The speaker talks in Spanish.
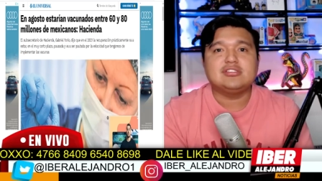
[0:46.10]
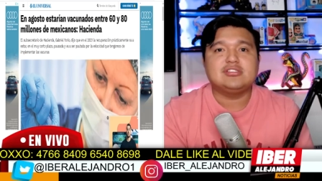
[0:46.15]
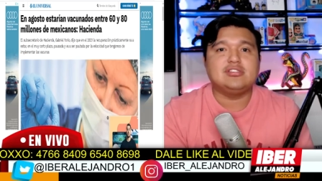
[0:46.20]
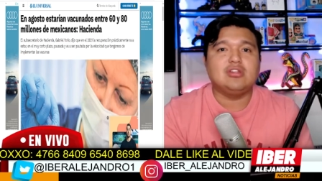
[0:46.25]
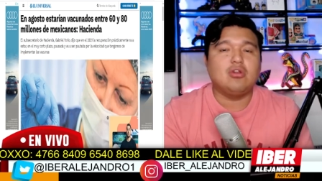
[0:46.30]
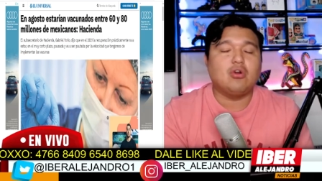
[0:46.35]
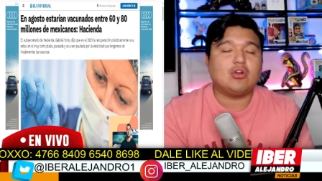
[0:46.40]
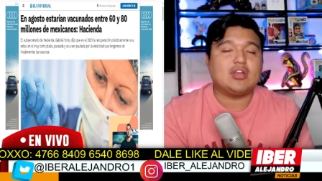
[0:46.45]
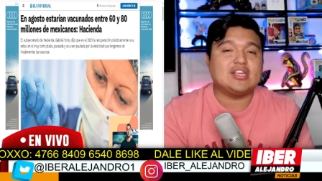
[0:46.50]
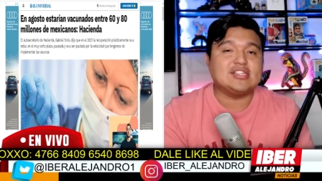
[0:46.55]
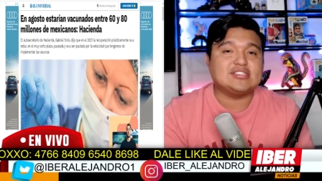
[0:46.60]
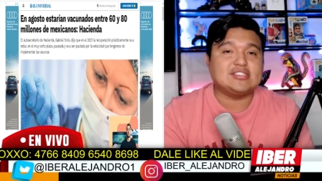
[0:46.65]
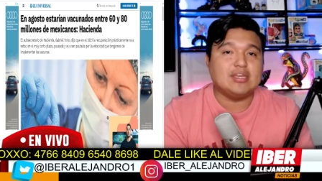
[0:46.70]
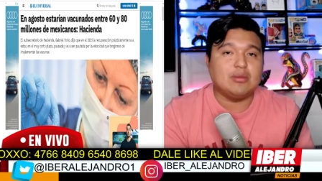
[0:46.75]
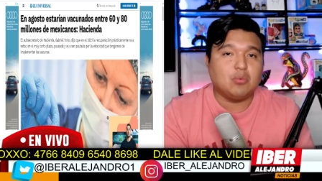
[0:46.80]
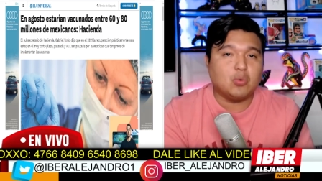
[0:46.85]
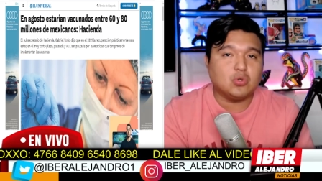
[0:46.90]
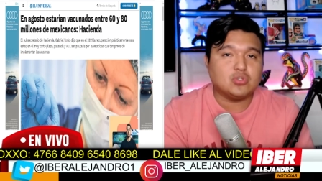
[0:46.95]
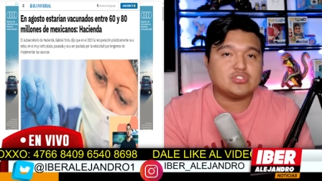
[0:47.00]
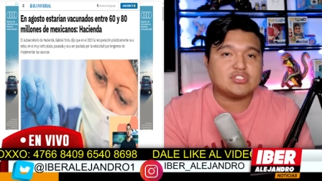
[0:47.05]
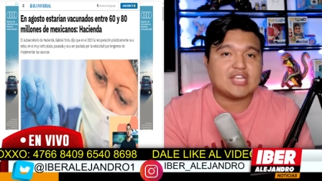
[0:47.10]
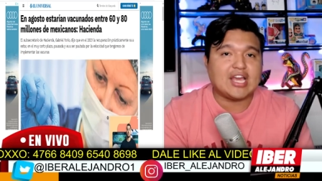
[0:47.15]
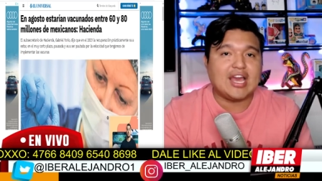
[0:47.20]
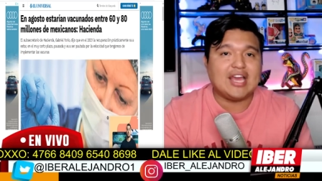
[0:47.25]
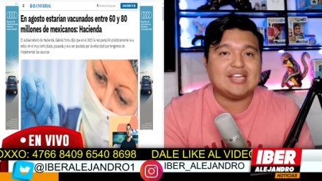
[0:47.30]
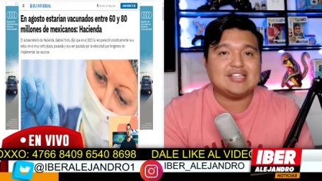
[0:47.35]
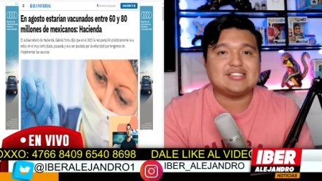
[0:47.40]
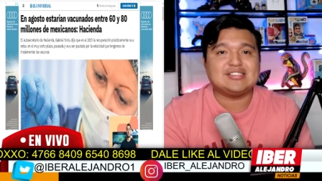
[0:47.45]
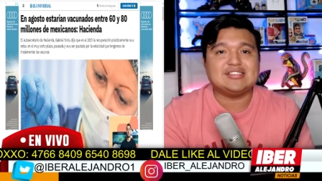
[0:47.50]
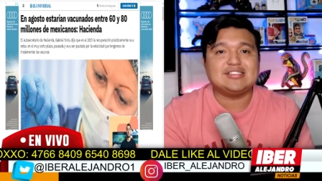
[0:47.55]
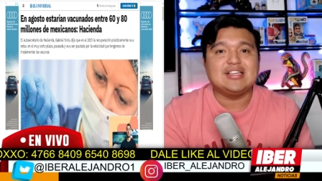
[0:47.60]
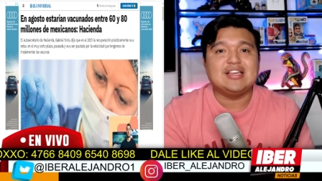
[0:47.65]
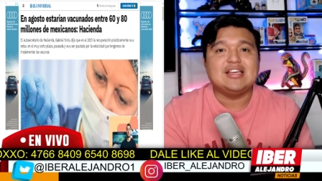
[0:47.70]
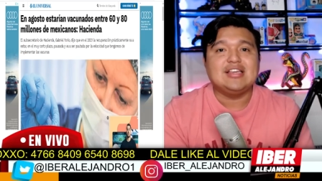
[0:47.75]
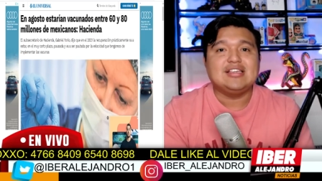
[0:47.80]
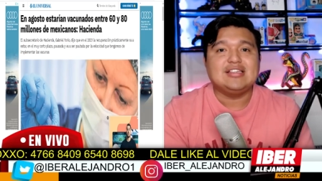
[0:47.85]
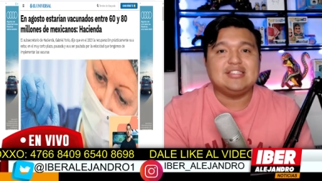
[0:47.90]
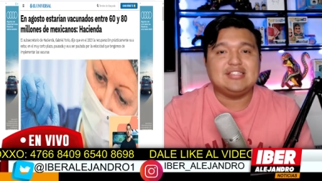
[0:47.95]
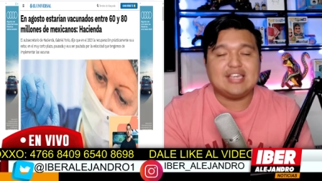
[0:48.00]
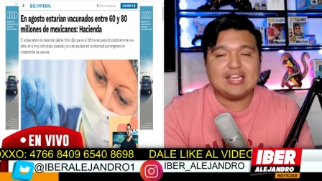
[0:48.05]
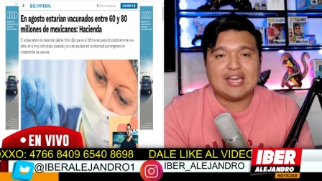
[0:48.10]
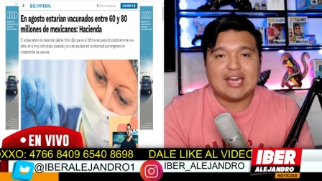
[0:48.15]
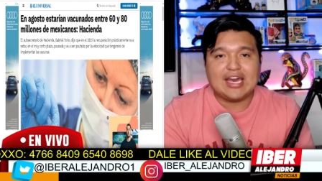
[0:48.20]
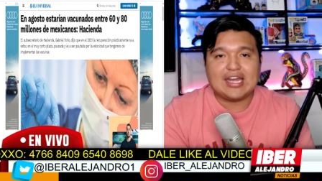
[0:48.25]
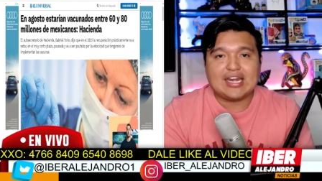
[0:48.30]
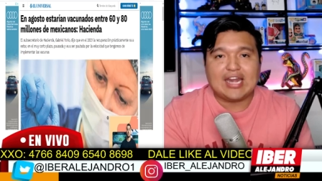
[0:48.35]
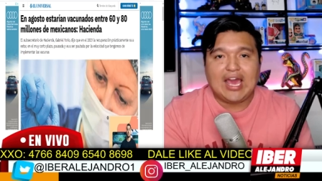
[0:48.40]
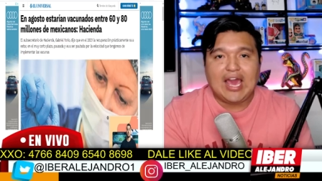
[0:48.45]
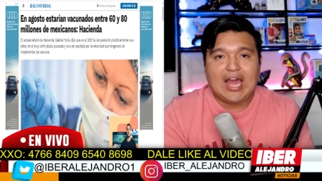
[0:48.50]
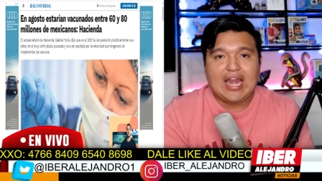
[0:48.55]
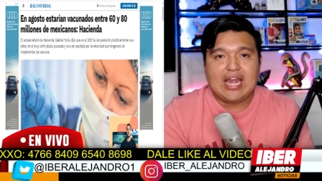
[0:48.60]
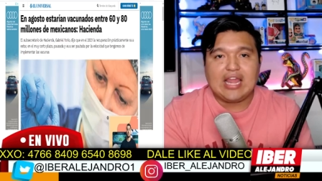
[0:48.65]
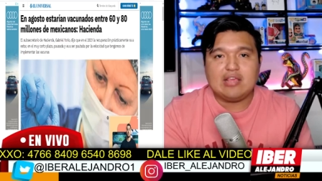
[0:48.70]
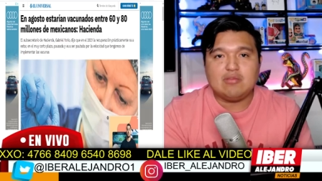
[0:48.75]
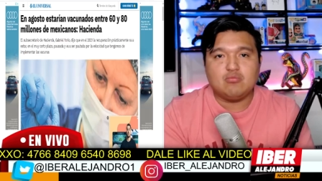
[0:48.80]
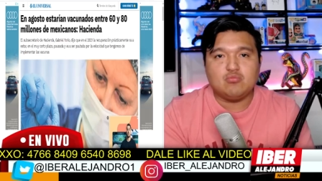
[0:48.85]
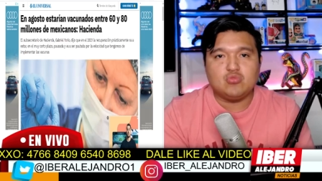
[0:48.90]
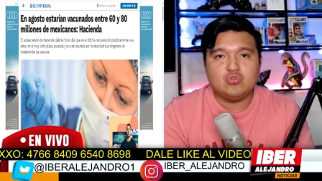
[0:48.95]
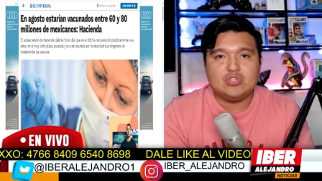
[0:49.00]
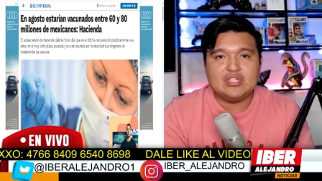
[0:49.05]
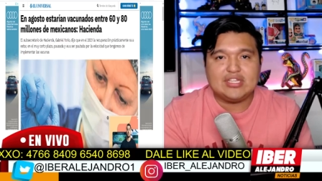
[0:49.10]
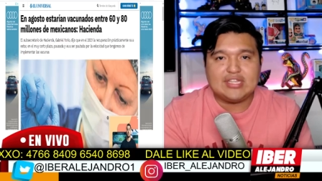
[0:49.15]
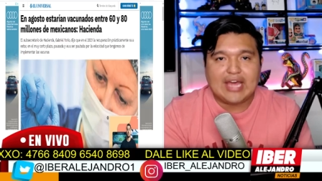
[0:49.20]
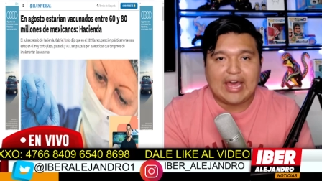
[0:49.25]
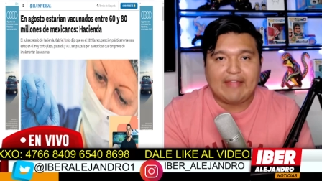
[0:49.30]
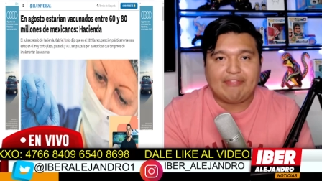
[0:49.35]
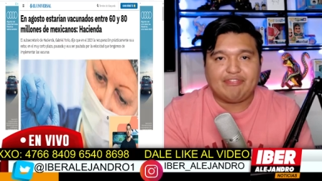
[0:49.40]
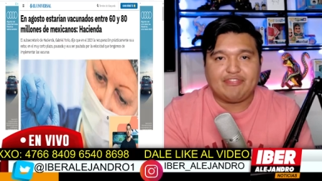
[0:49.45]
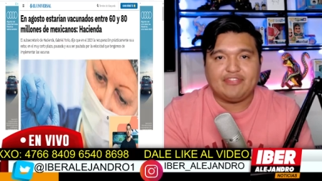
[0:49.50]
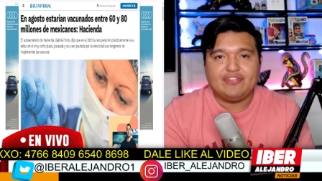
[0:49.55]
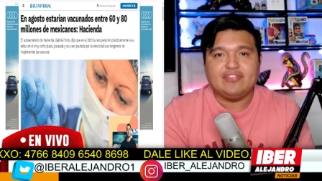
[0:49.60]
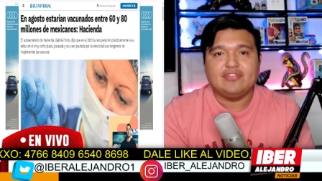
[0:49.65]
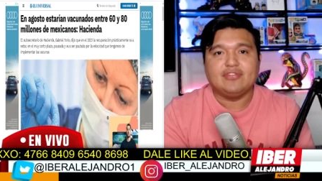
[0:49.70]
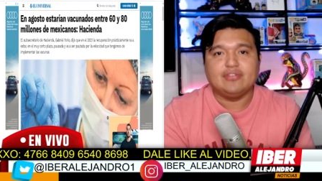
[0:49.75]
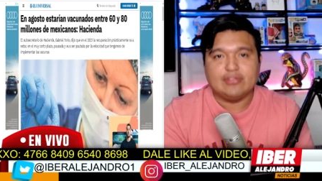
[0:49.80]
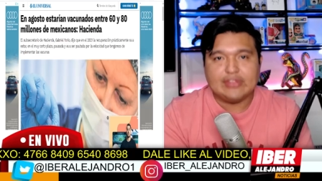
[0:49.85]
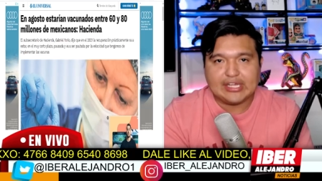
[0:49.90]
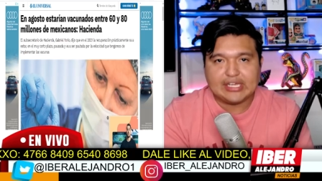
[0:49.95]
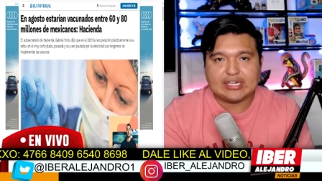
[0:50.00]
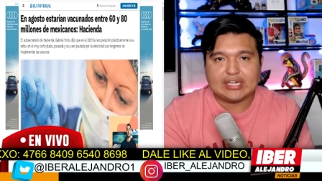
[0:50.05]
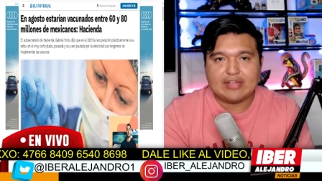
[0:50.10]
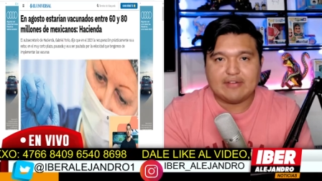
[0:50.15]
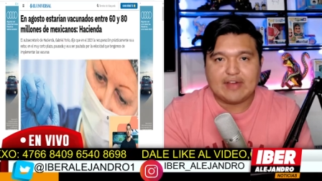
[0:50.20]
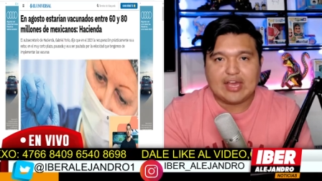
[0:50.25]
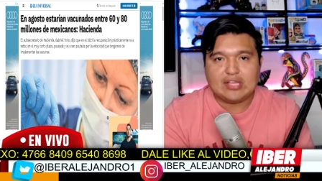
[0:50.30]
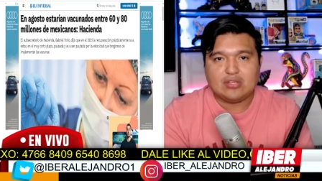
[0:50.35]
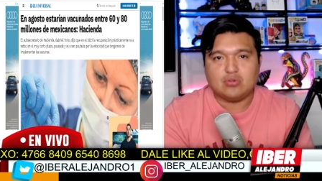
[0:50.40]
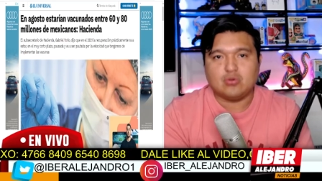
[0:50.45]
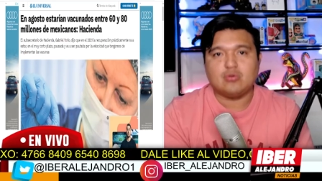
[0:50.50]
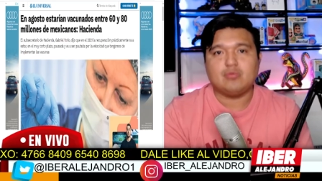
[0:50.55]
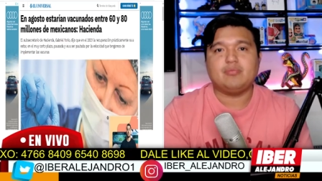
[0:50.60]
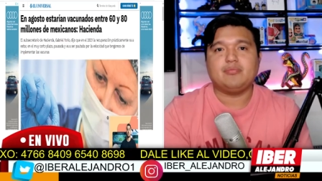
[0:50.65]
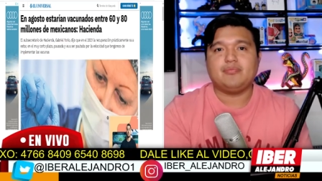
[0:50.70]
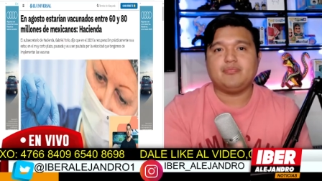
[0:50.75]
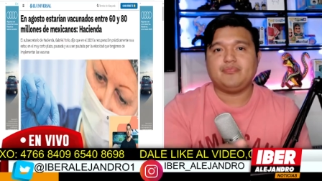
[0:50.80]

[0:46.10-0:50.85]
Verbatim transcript: lo que se busca es llegar a la inmunidad de rebaño.